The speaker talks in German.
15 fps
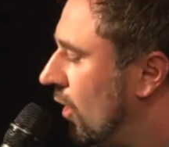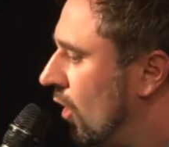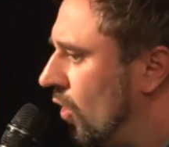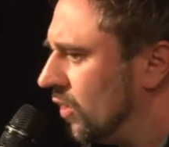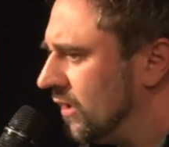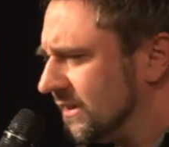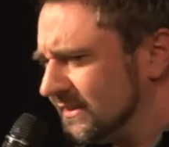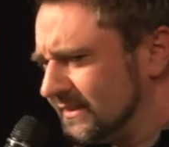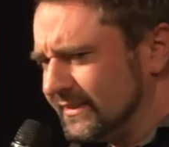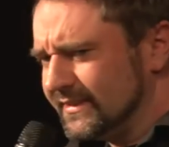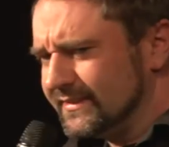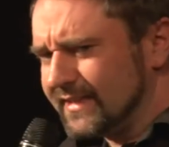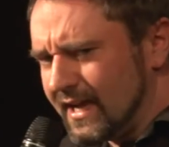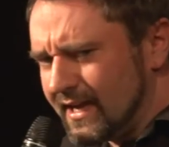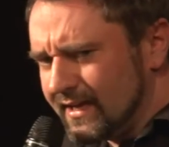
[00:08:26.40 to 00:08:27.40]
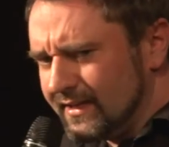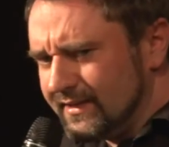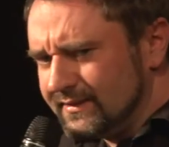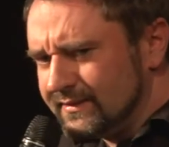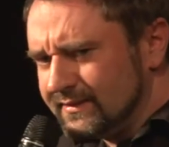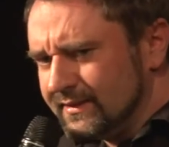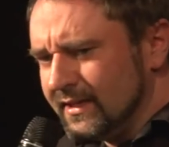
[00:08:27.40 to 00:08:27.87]
und dass es eine Sache
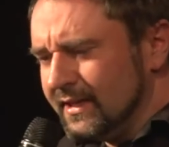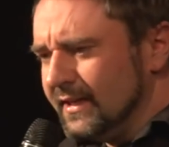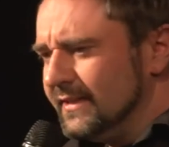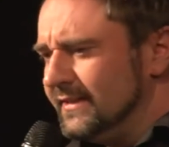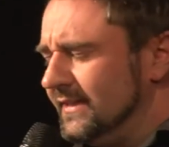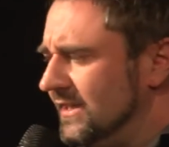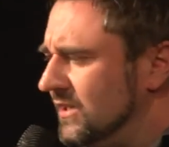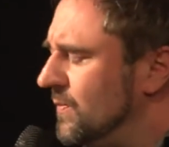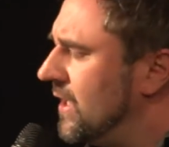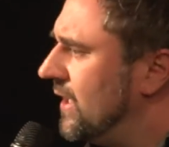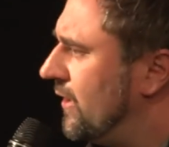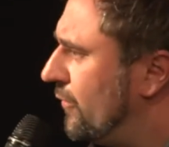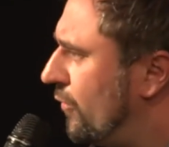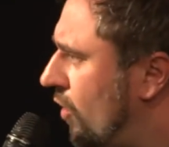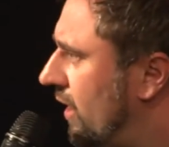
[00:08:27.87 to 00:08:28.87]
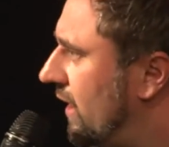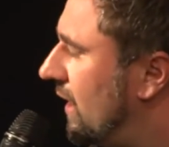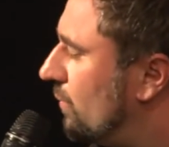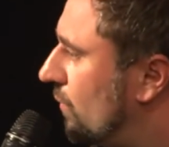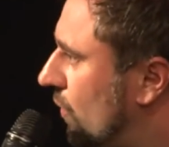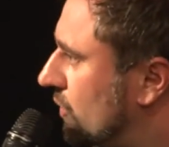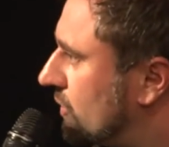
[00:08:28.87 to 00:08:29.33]
ist, die ich mir nicht
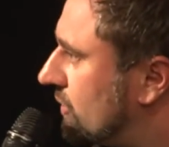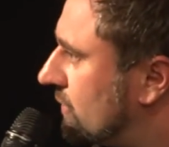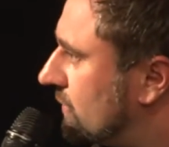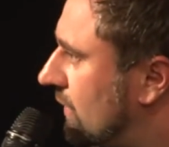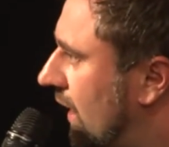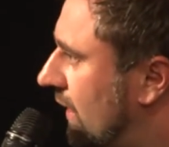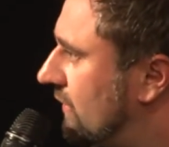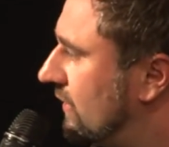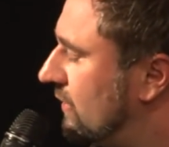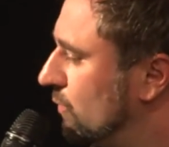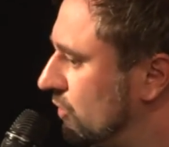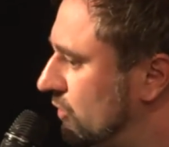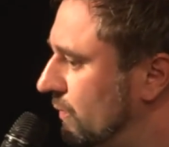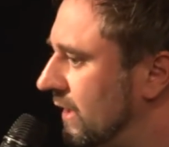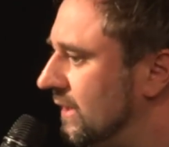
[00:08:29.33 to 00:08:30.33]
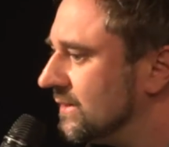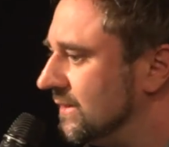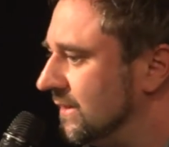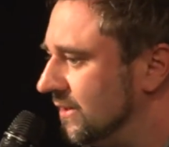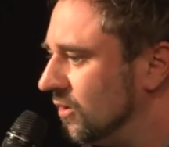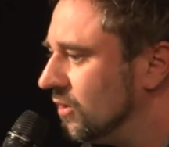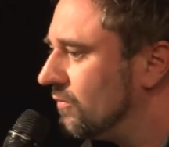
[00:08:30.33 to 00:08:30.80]
vornehmen muss. Also ich muss mir das
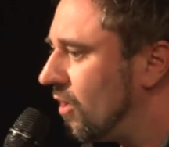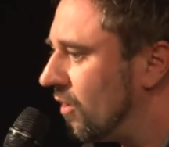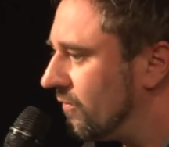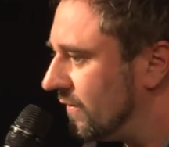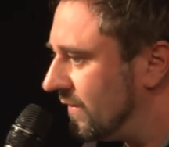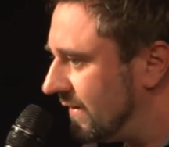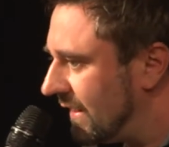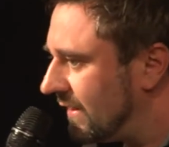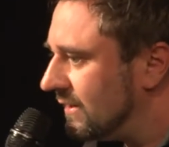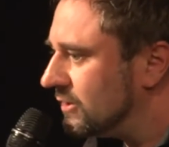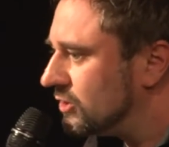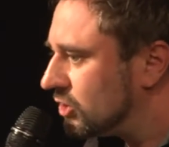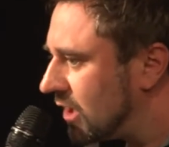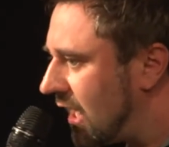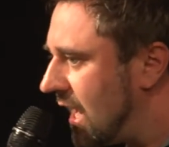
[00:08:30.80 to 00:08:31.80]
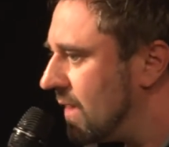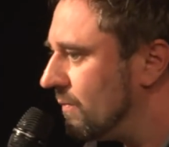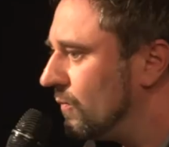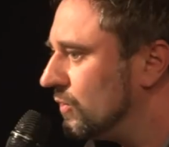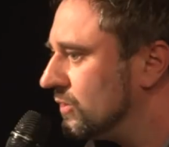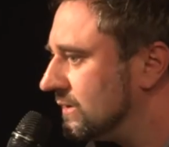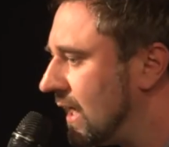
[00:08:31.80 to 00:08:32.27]
nicht irgendwo auf einen Zettel schreiben
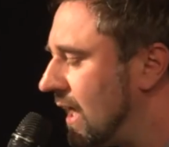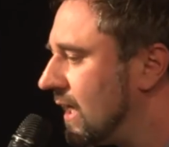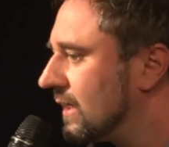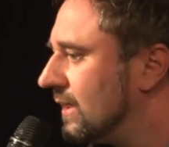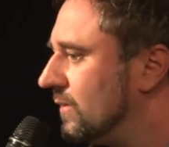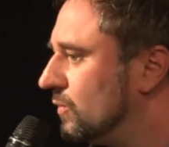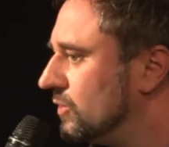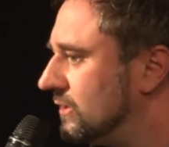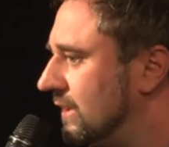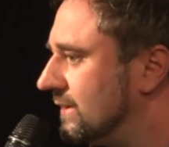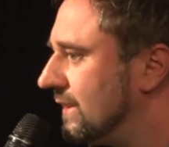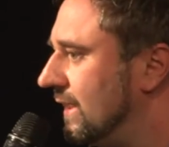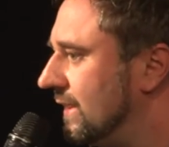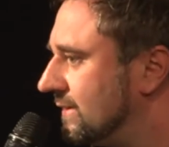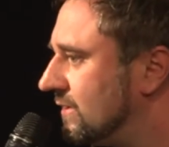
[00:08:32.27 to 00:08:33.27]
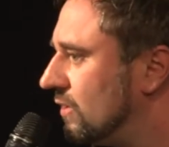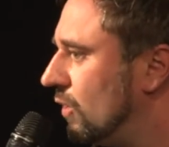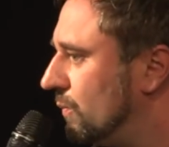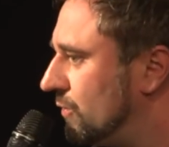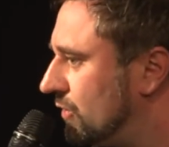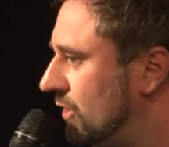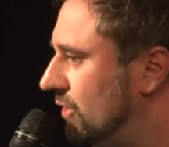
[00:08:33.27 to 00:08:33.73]
und sagen, ich muss jetzt
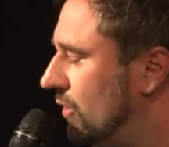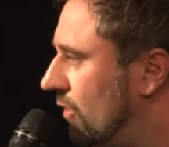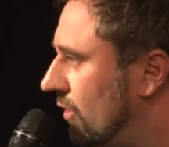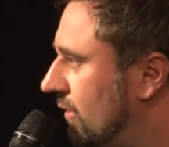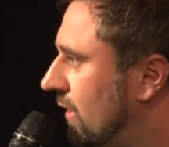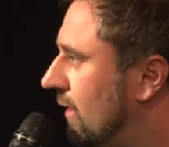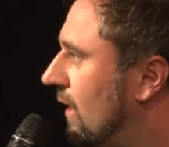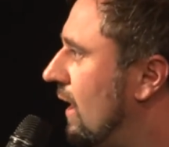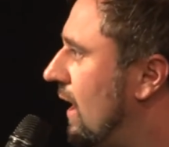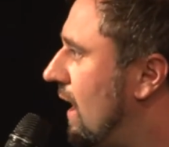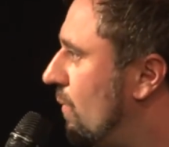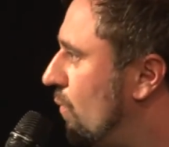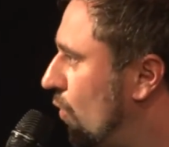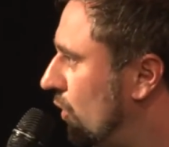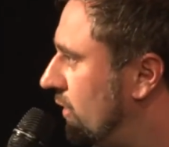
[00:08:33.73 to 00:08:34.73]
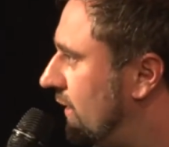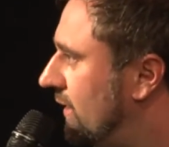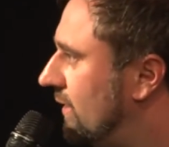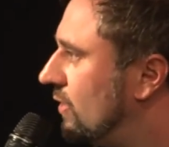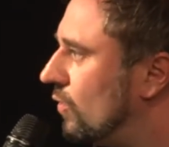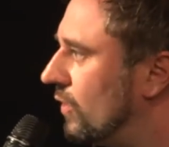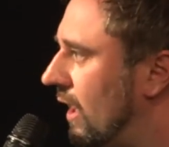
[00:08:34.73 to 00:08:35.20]
XY
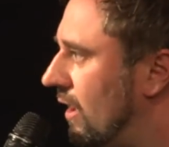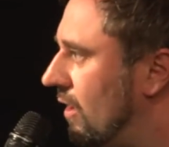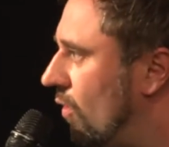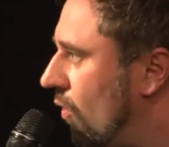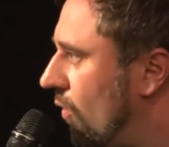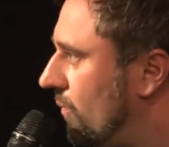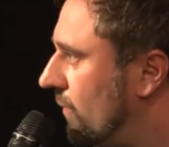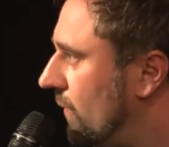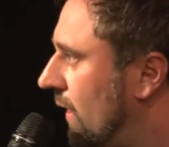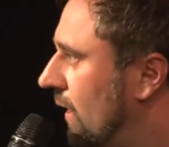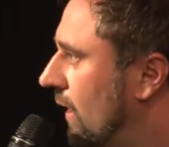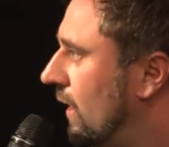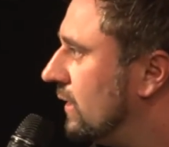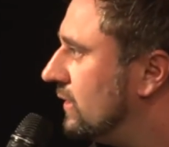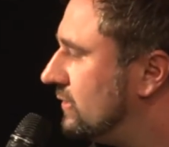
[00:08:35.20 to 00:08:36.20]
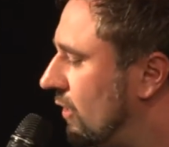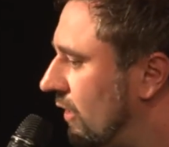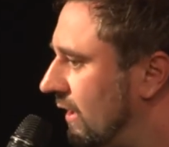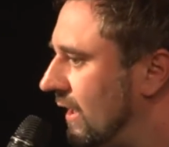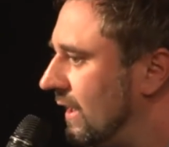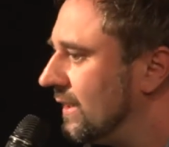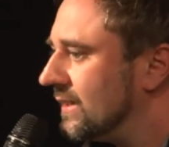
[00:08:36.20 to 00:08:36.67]
ermutigen oder loben,
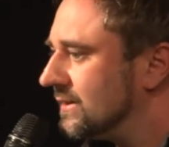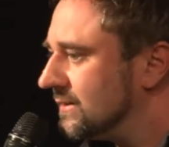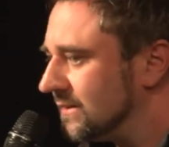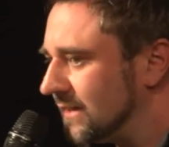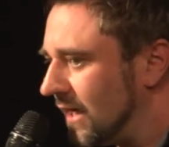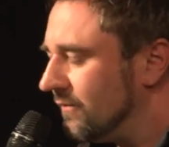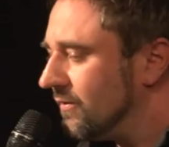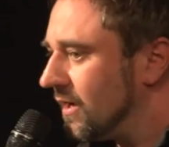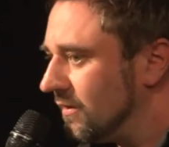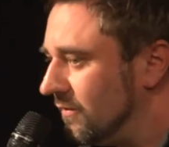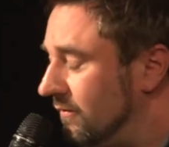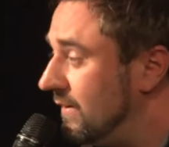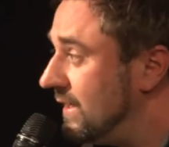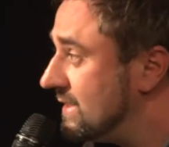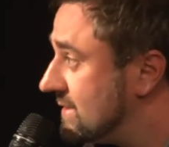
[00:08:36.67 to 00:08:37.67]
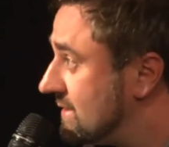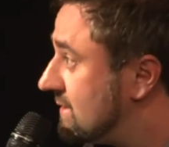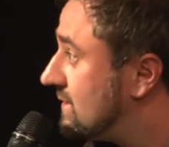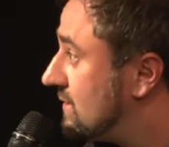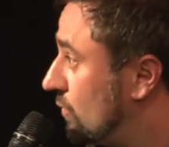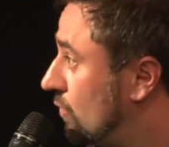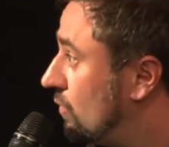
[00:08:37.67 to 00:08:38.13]
sondern das ist einfach ein
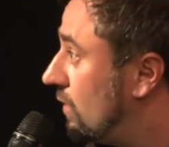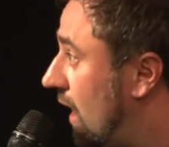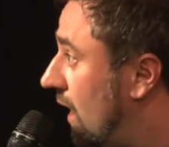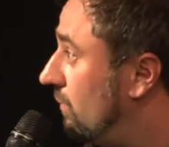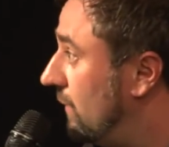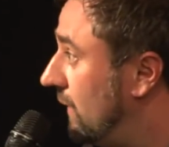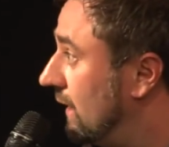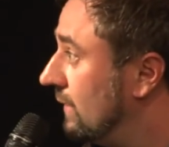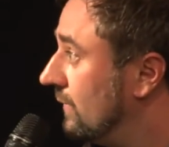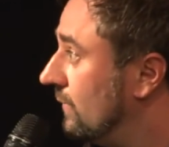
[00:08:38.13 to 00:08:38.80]
Wesenszug an mir.